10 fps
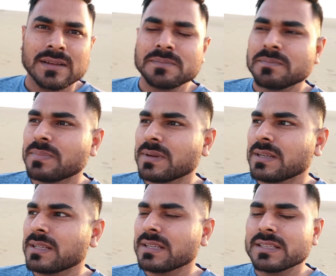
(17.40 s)
अब
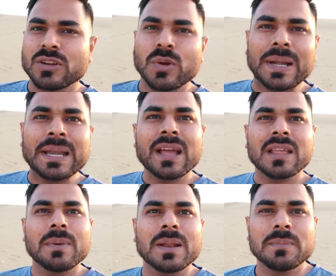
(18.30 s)
देखो इंडिया
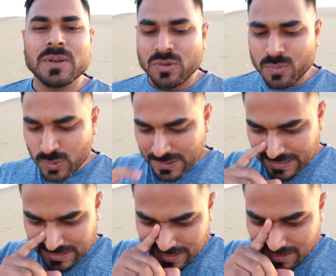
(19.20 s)
के बारे में लोग
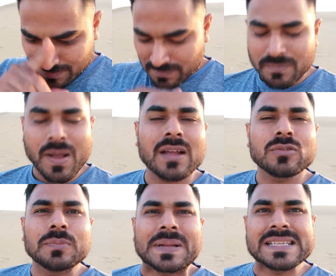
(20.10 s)
बोलते हैं कि यार
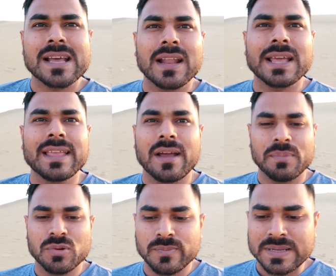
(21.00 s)
बाहर घूमने जाना है यहाँ
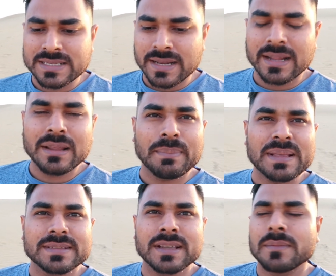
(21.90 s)
पे घूमने जाना है
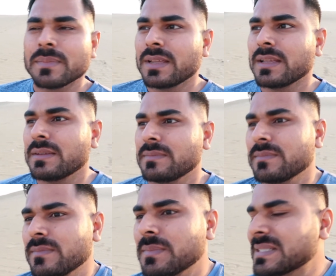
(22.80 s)
पैसे कम हैं
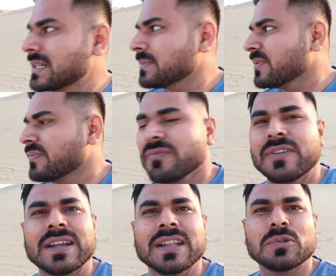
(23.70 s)
बजट में
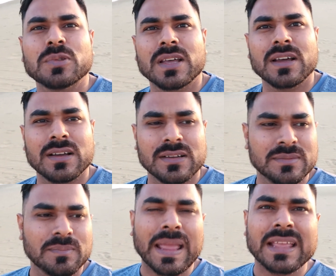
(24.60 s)
फिट नहीं होता
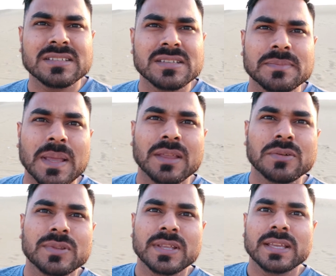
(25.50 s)
पैकेजेस महंगे
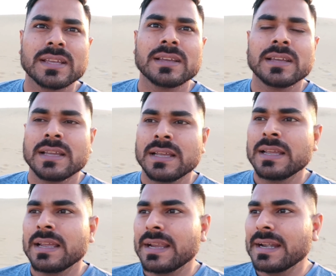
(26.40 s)
होते हैं
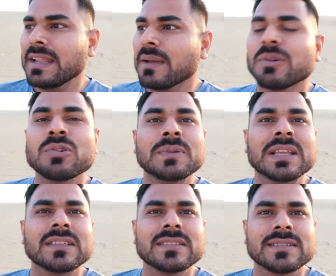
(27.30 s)
इंडिया में
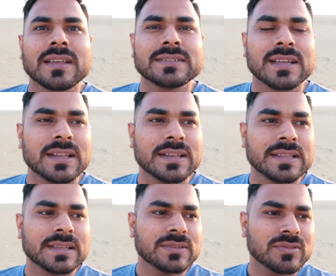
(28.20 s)
घूमने की इतनी सारी जगह
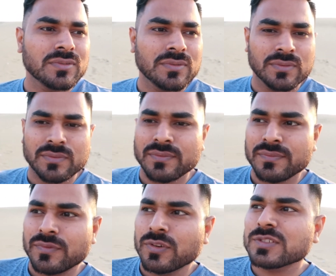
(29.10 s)
नहीं है तो
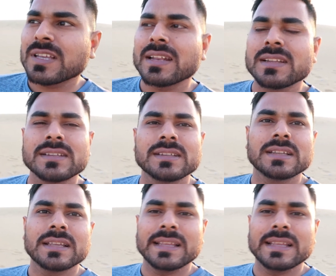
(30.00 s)
वो सारी